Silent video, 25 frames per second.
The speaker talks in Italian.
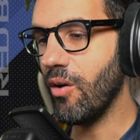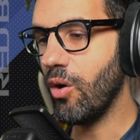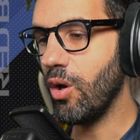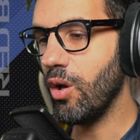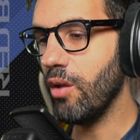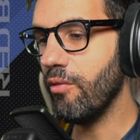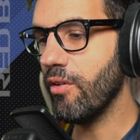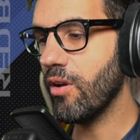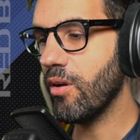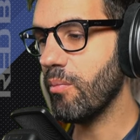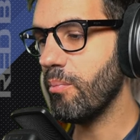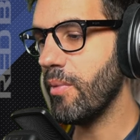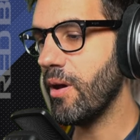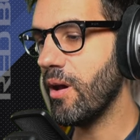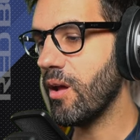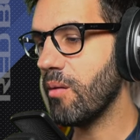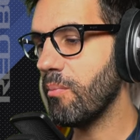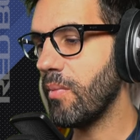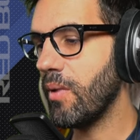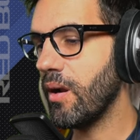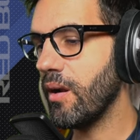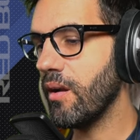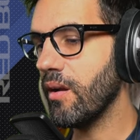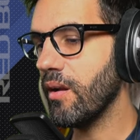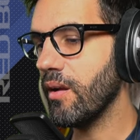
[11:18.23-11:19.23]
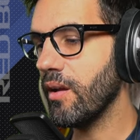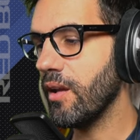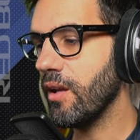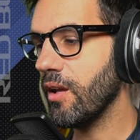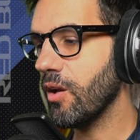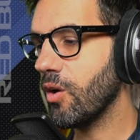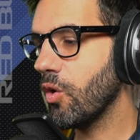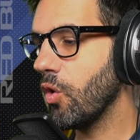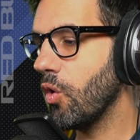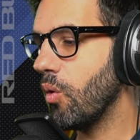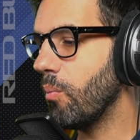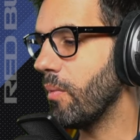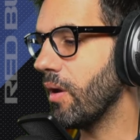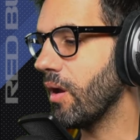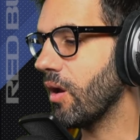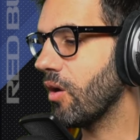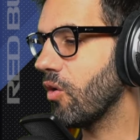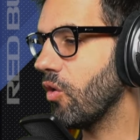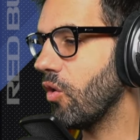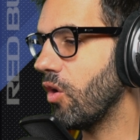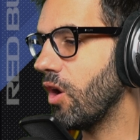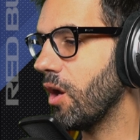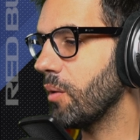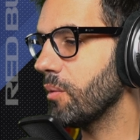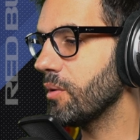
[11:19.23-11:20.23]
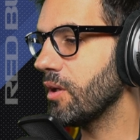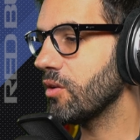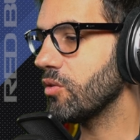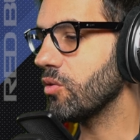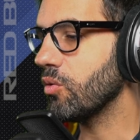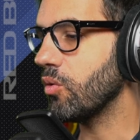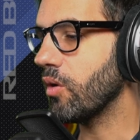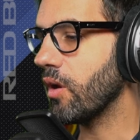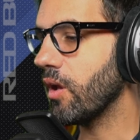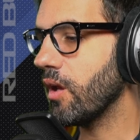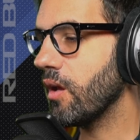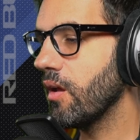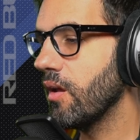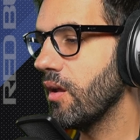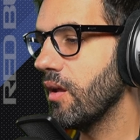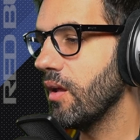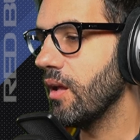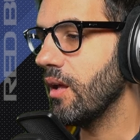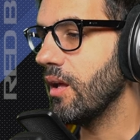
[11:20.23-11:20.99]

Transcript: Oliver Berman come collaudatore,